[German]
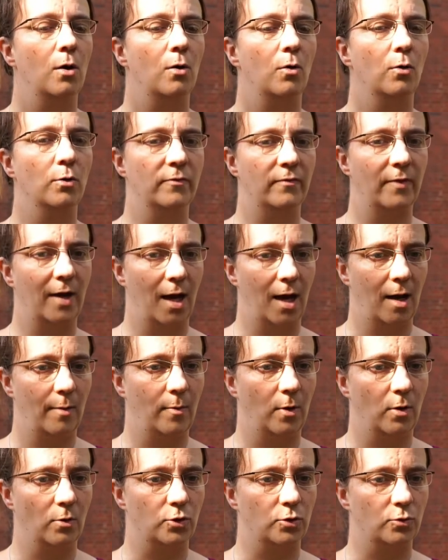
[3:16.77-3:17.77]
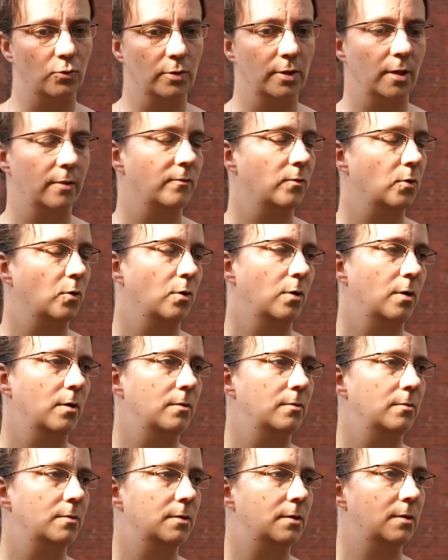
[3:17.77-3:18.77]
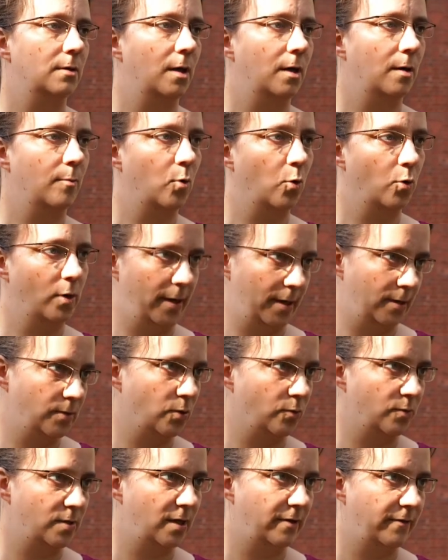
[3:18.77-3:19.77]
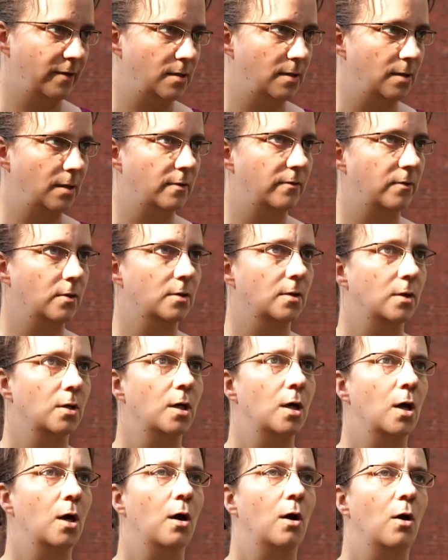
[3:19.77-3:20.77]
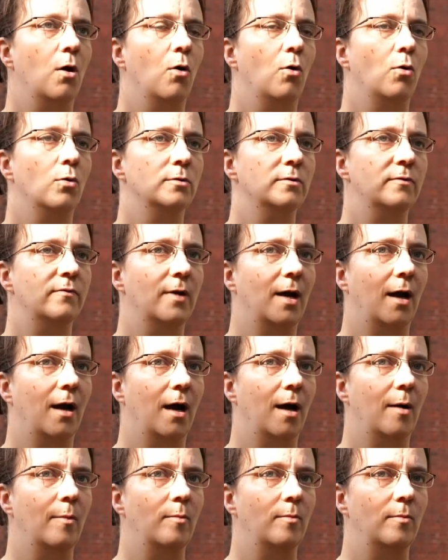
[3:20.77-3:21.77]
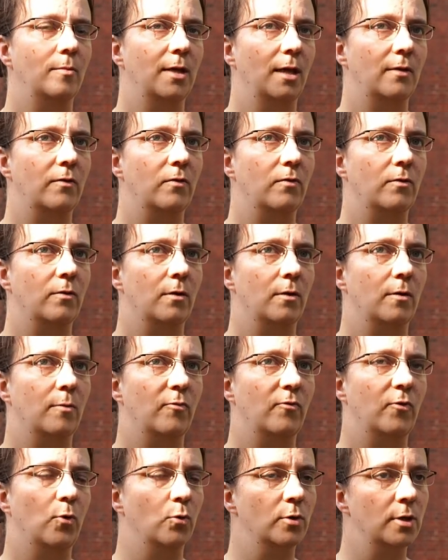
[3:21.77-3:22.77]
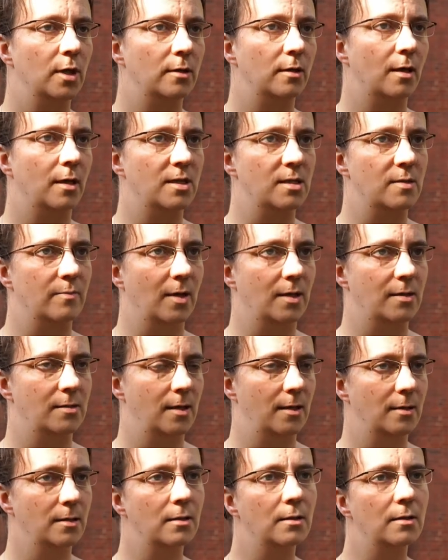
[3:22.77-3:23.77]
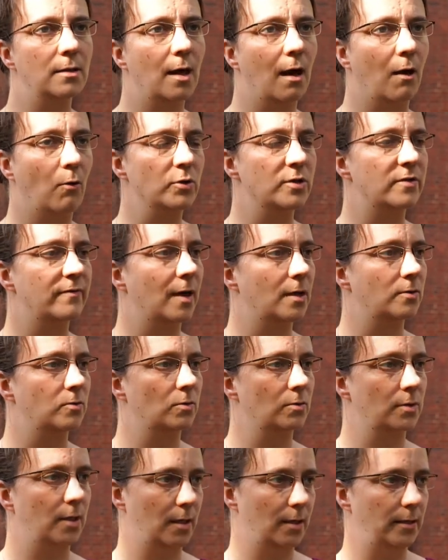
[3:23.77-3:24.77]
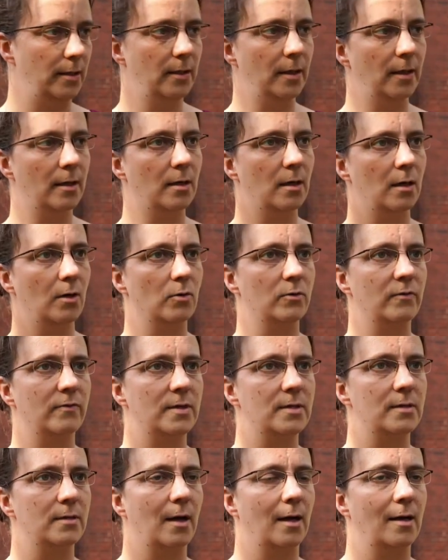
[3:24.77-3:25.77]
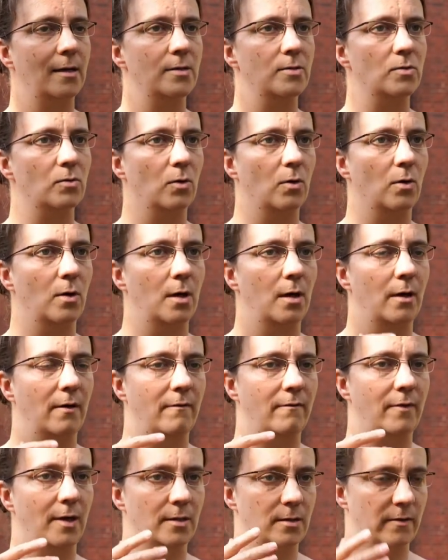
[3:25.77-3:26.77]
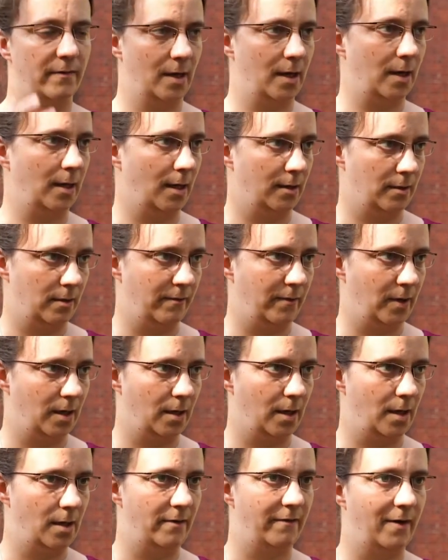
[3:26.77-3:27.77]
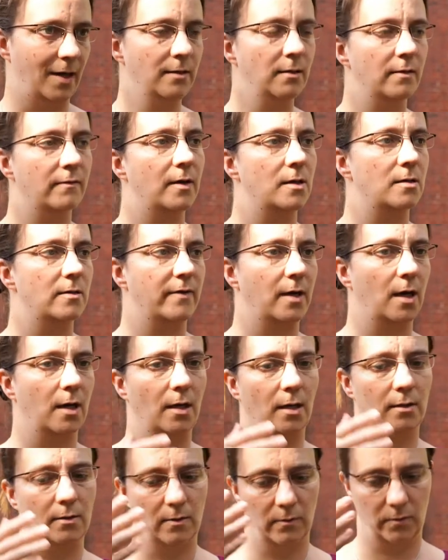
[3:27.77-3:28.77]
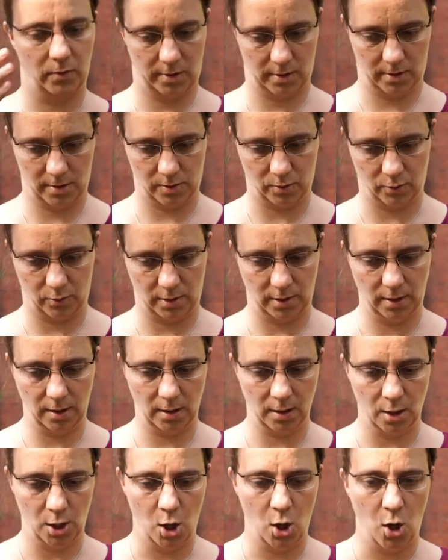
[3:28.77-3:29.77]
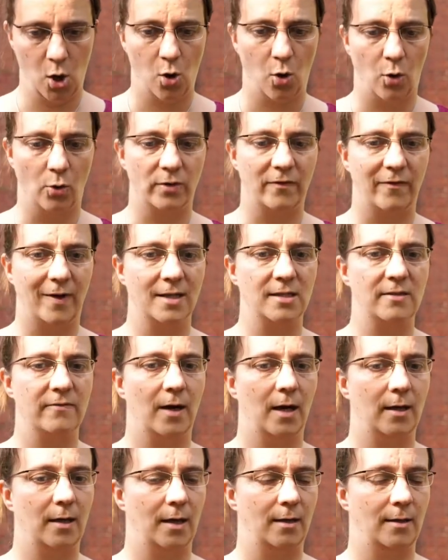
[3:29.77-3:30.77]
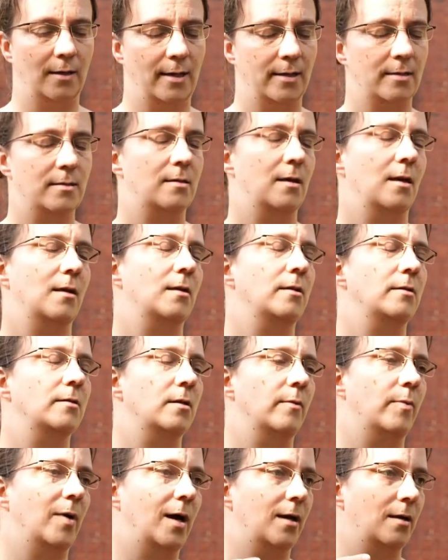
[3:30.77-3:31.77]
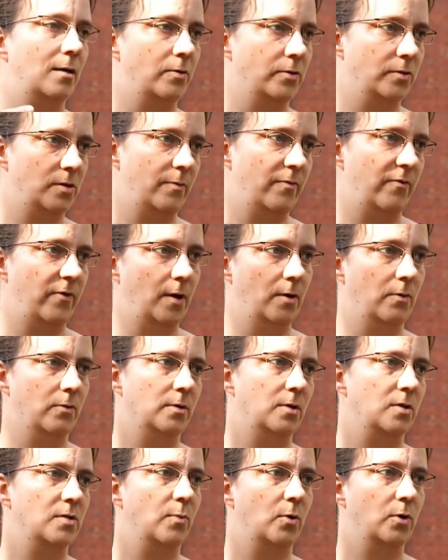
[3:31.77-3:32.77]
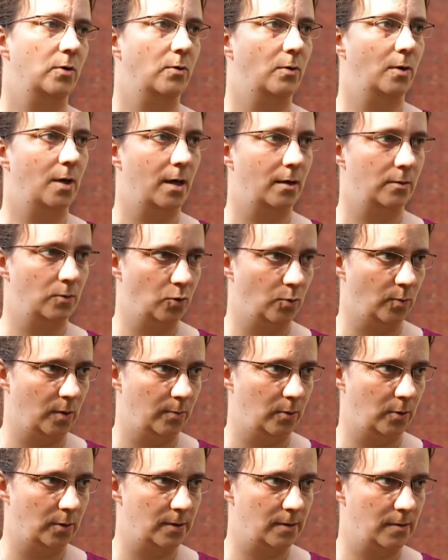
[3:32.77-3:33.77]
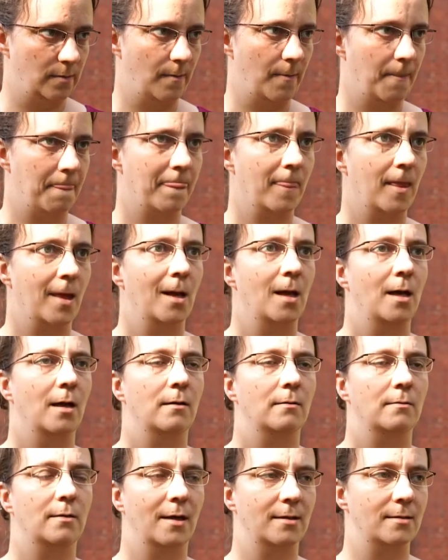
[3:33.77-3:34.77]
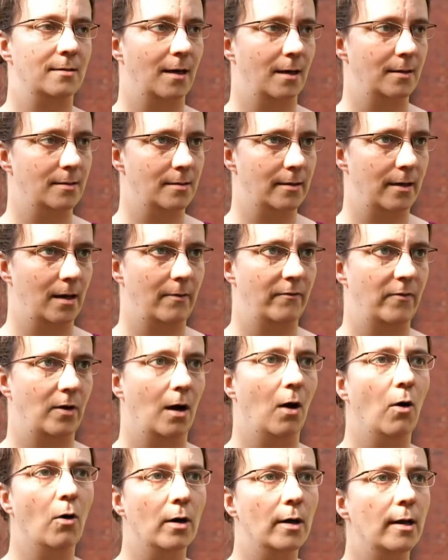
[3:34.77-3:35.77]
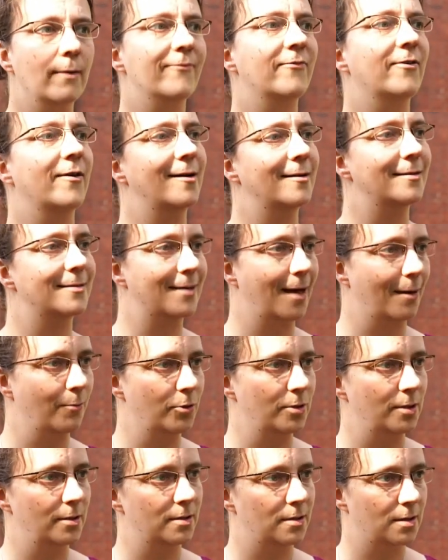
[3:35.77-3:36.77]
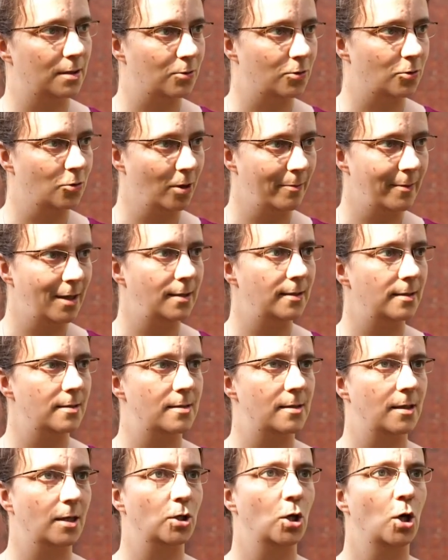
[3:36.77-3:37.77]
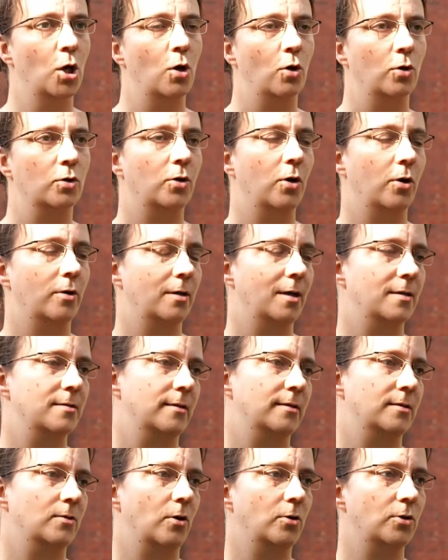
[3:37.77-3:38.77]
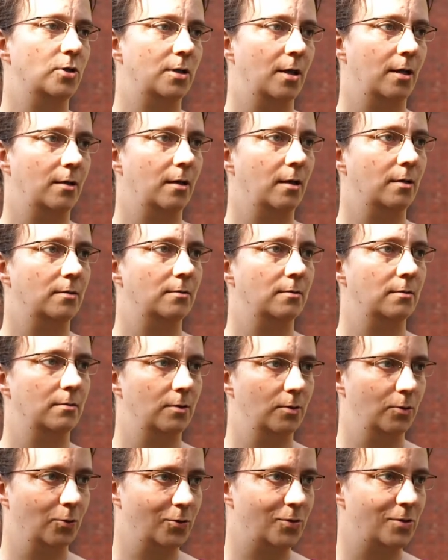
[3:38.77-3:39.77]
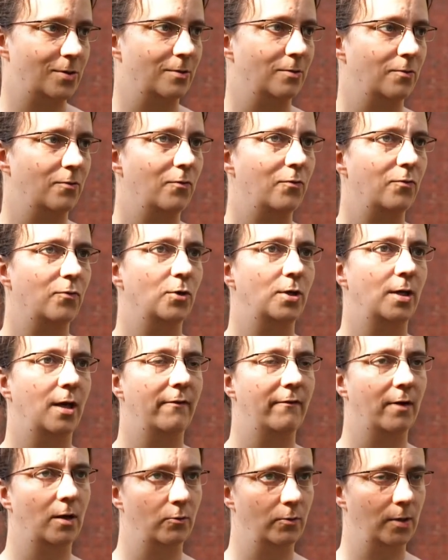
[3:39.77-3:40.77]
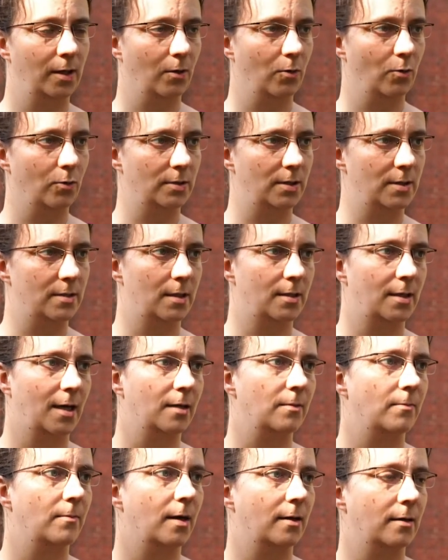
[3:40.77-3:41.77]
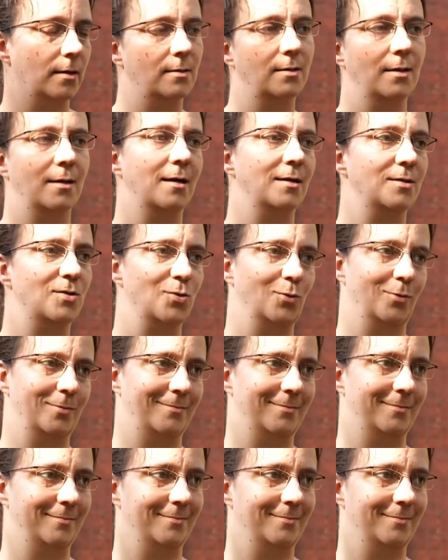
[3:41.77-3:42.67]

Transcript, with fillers: Und wir haben auch Studien, wo ähm, Whole Exome sequenziert wird. Und wir haben jetzt ähm, für 113 Patienten die Auswertung der Kliniker und wissen also, welche Varianten waren relevant, welche Varianten wurden diskutiert und was war dann letztendlich die Behandlungsempfehlung des molekularen Tumorboards. Das Ganze haben wir auch ebenfalls harmonisiert und normalisiert und können das als Goldstandard nutzen für die Evaluierung dieser Datenbankintegration.